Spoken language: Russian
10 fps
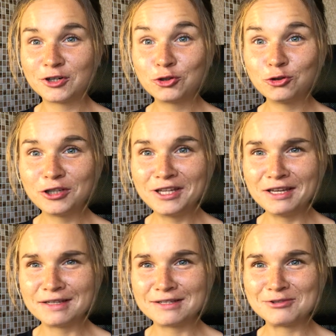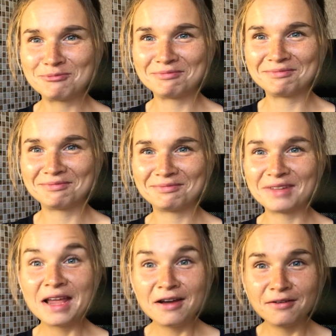кто-то есть.
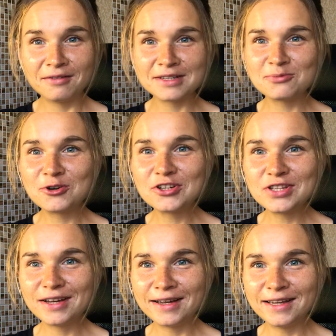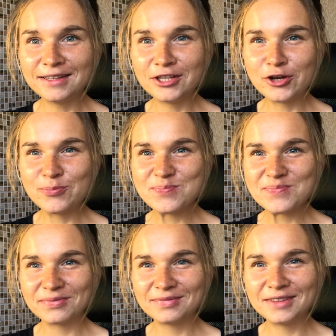Возможно, это
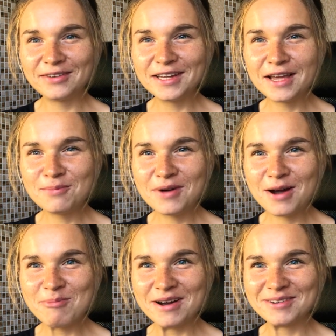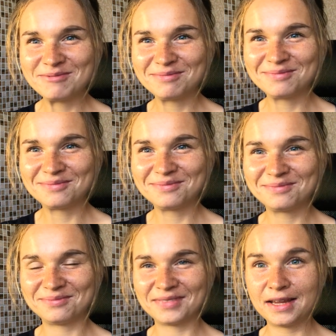твоя мама.
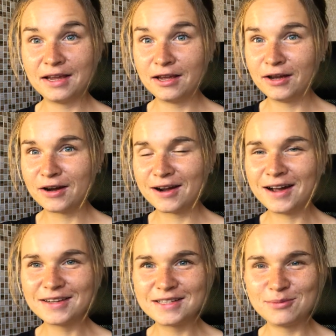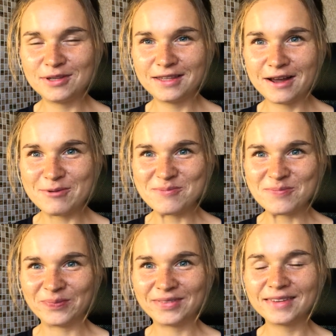Как тебе там,
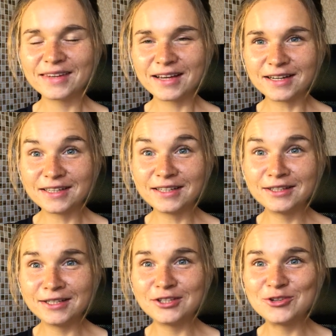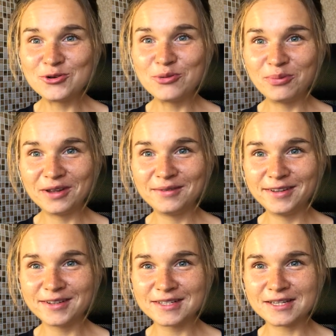когда ты, друг,
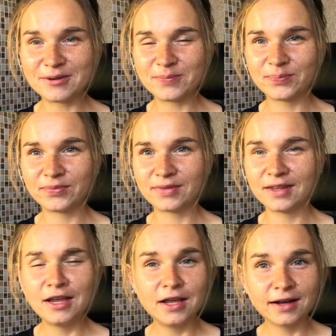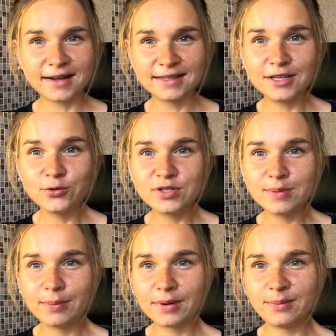появился? Какие у
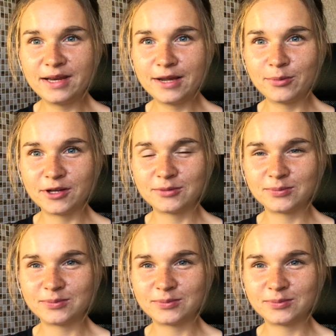тебя проблемы?